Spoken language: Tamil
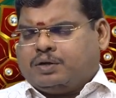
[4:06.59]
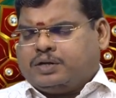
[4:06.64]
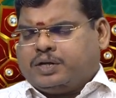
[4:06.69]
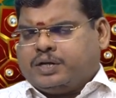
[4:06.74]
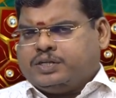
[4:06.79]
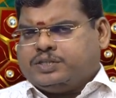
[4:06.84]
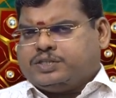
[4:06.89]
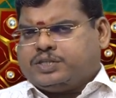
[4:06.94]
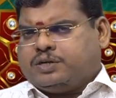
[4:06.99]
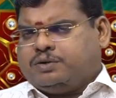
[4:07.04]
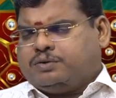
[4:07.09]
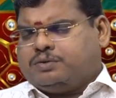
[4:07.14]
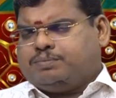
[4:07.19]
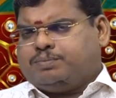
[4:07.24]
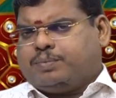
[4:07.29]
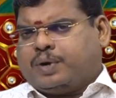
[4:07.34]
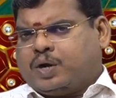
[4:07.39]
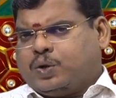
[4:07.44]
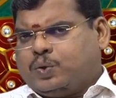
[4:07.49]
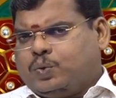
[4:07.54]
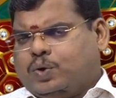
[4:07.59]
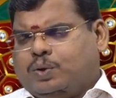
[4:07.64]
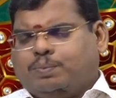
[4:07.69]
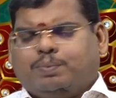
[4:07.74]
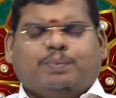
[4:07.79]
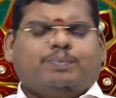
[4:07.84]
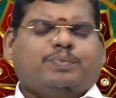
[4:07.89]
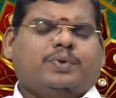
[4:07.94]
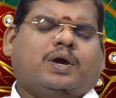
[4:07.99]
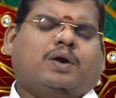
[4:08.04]
டென்ஷன்
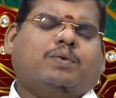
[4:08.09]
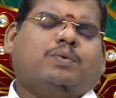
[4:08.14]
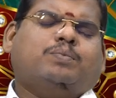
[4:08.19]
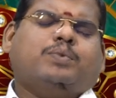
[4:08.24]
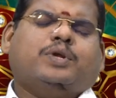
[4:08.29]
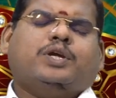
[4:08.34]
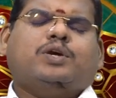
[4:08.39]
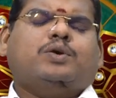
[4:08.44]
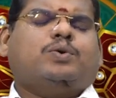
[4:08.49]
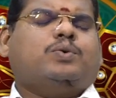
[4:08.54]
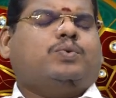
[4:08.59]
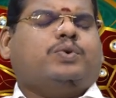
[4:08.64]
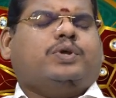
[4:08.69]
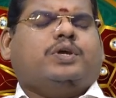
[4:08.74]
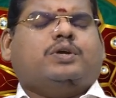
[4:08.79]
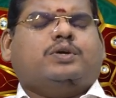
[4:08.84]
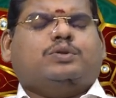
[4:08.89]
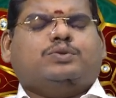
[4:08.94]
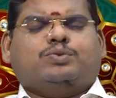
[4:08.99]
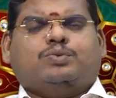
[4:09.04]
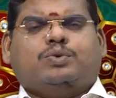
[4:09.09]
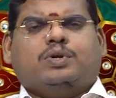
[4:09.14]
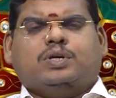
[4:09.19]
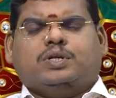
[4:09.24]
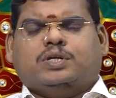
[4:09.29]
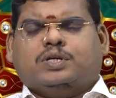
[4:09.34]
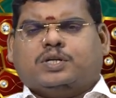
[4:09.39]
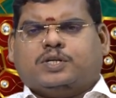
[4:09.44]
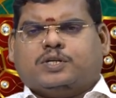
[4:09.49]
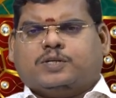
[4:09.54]
மனக்குழப்பம் யாவும் நீங்கக்கூடிய சூழல்
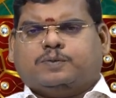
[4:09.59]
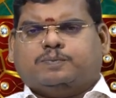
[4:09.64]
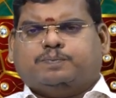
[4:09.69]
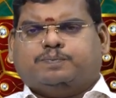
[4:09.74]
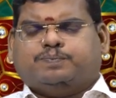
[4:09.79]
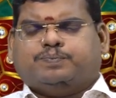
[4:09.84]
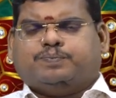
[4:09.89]
இருக்குது